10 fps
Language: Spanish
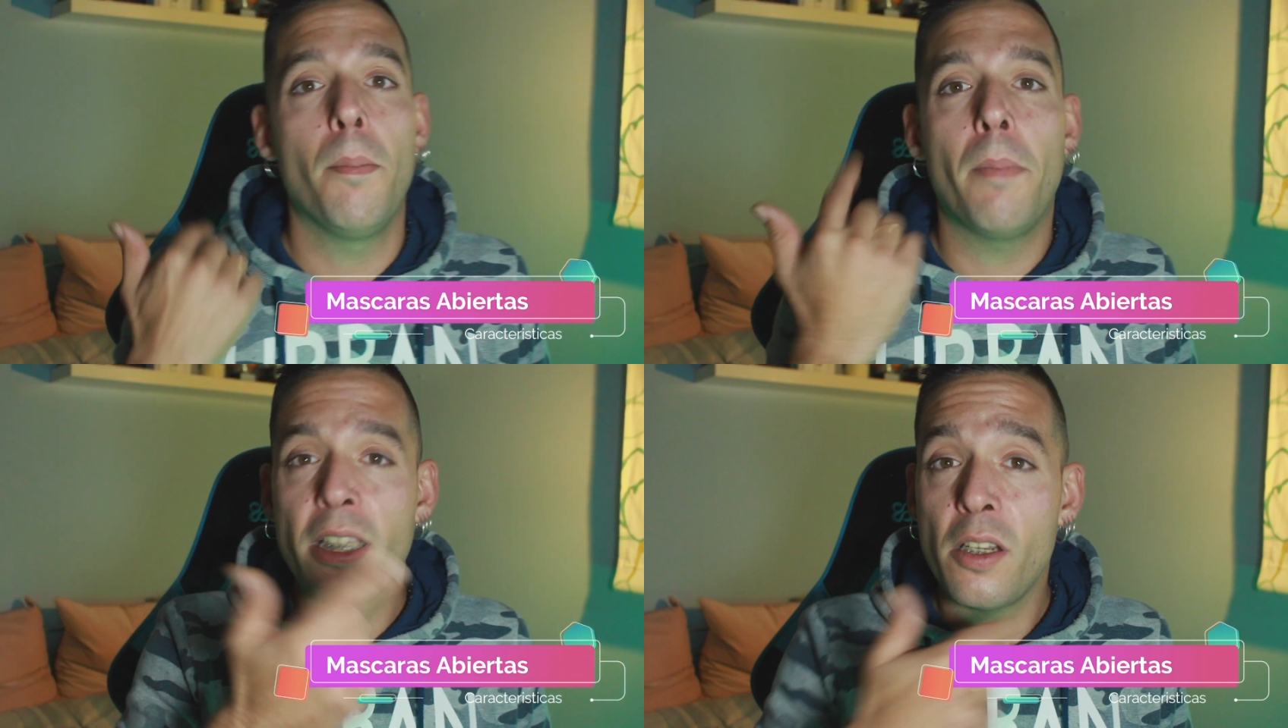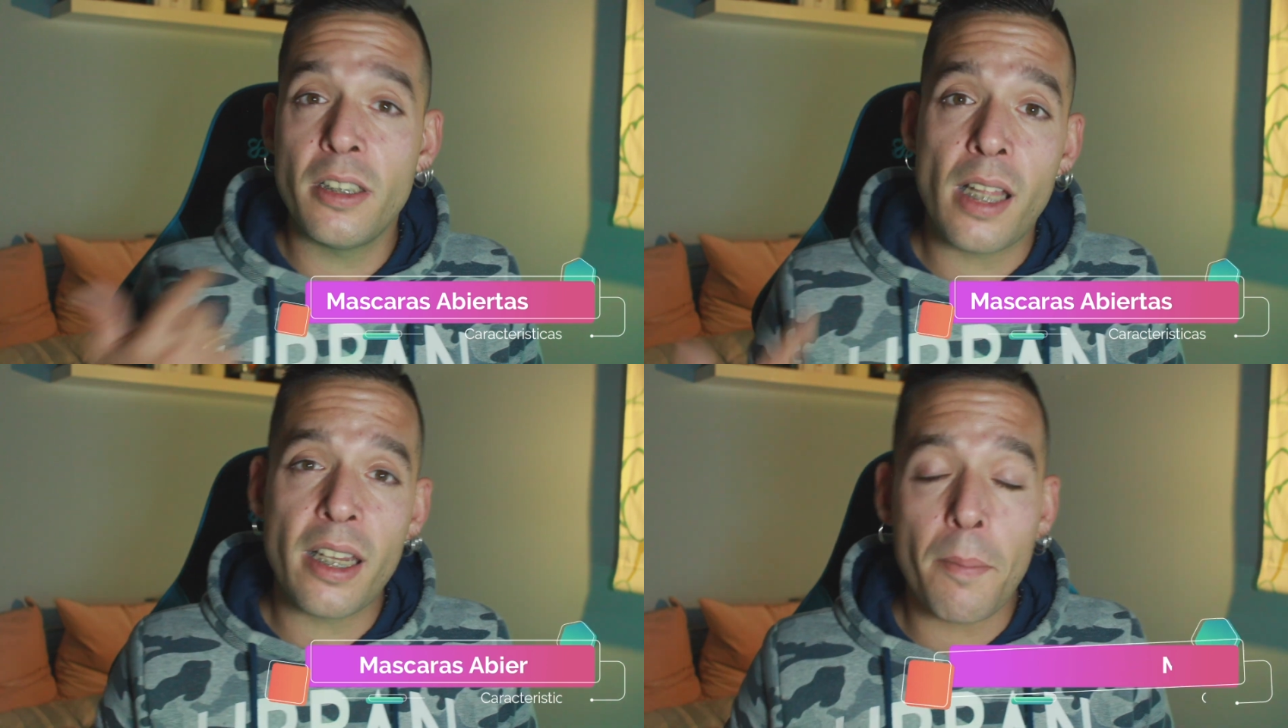
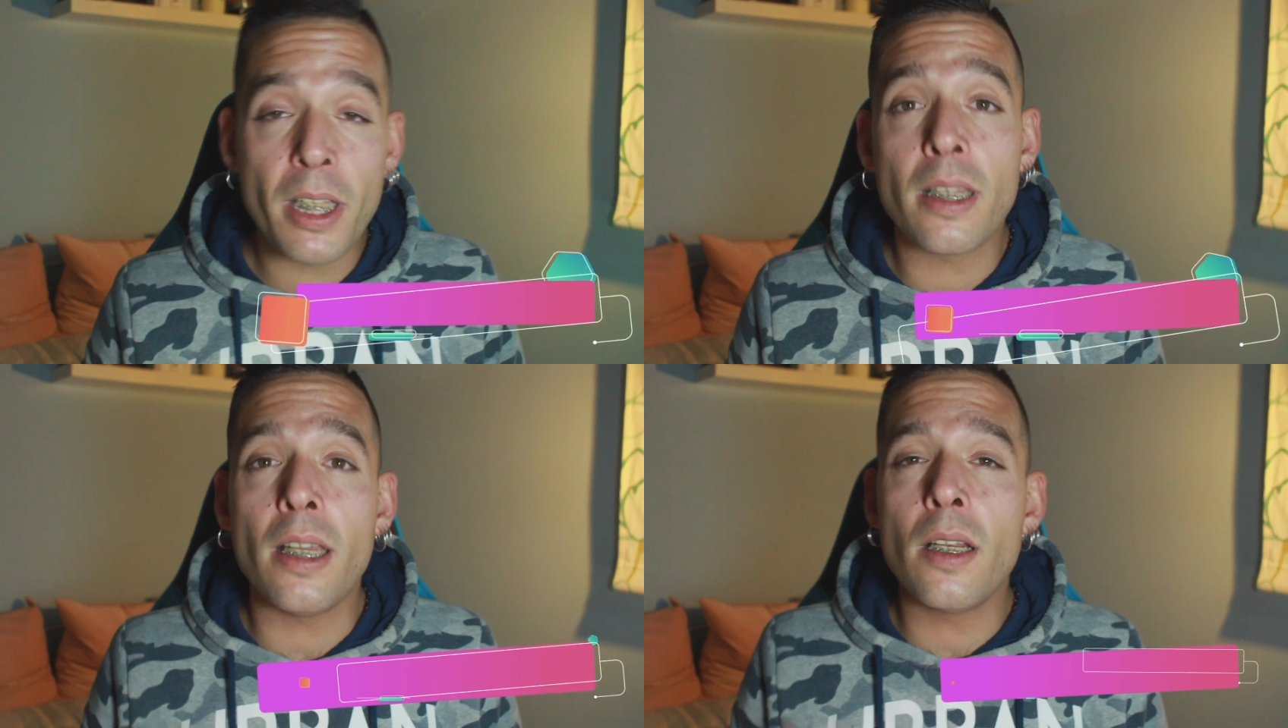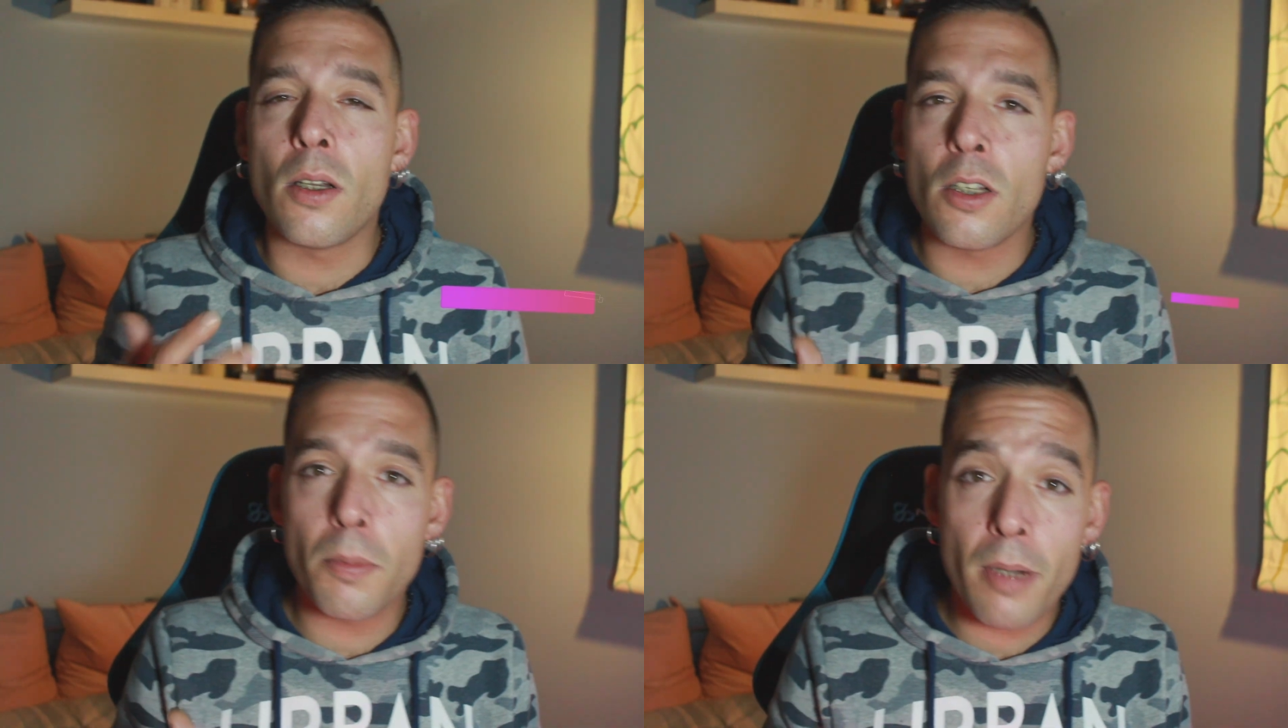mayoritariamente el
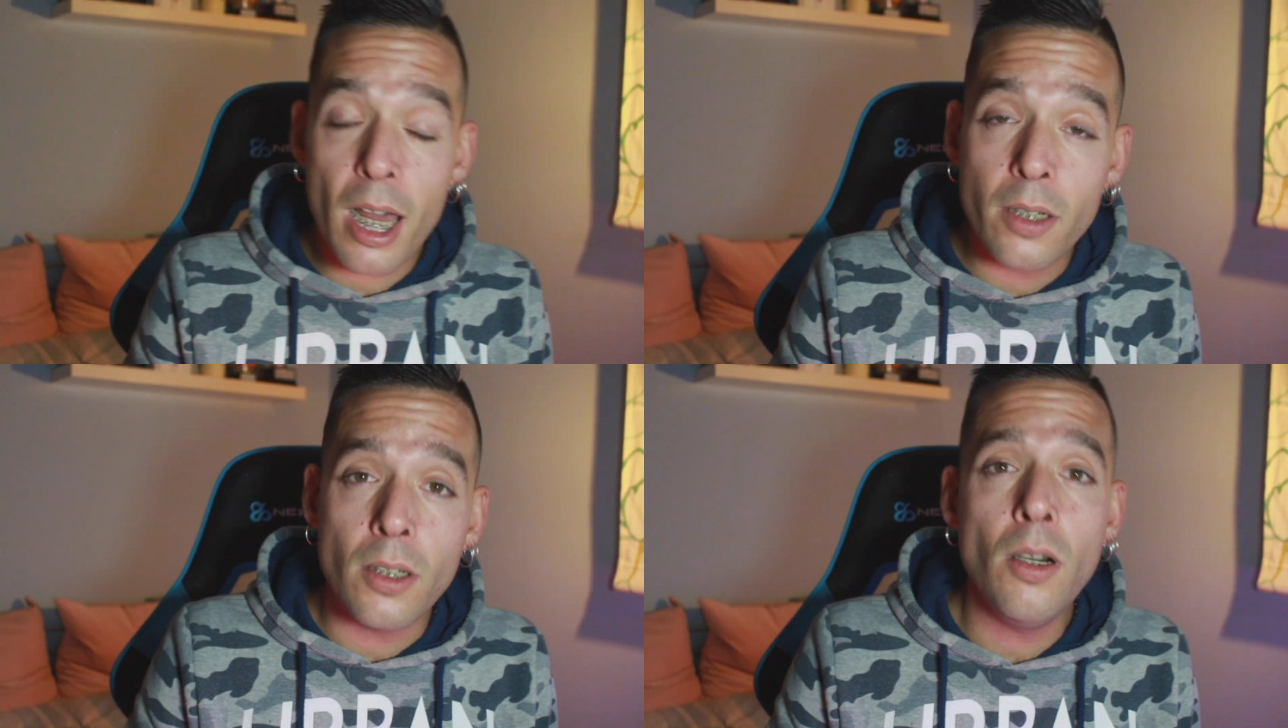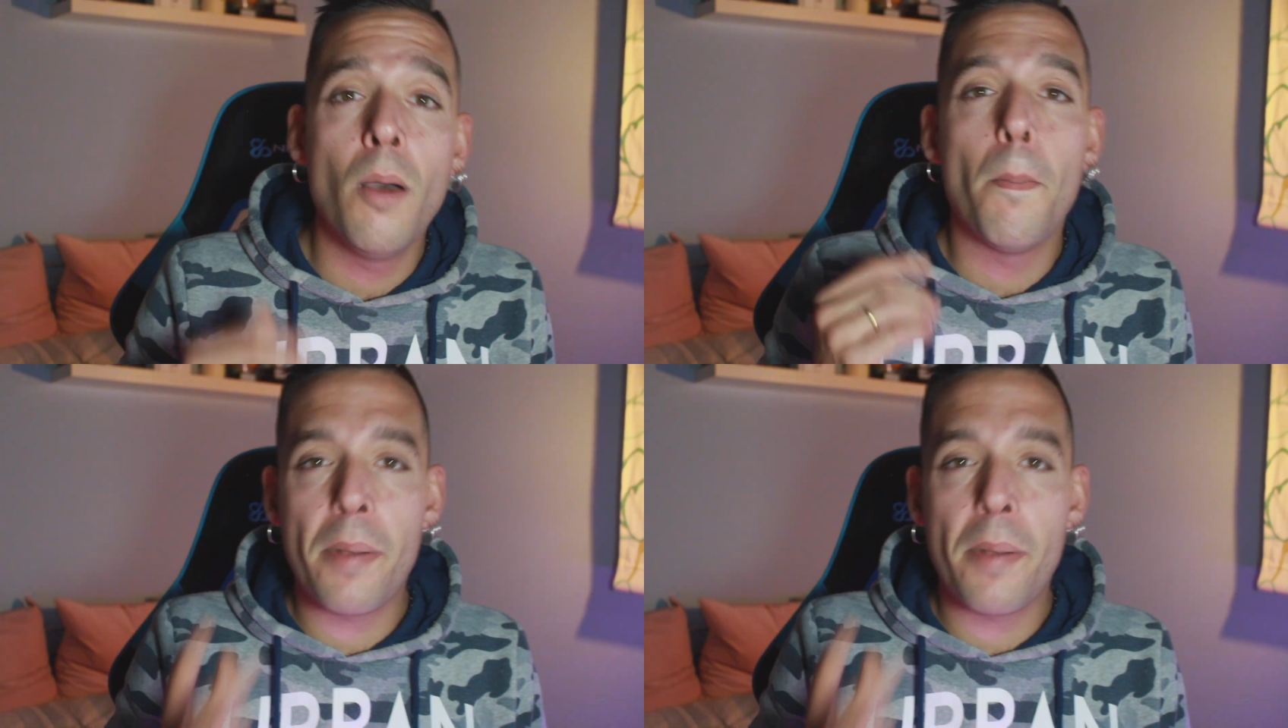color blanco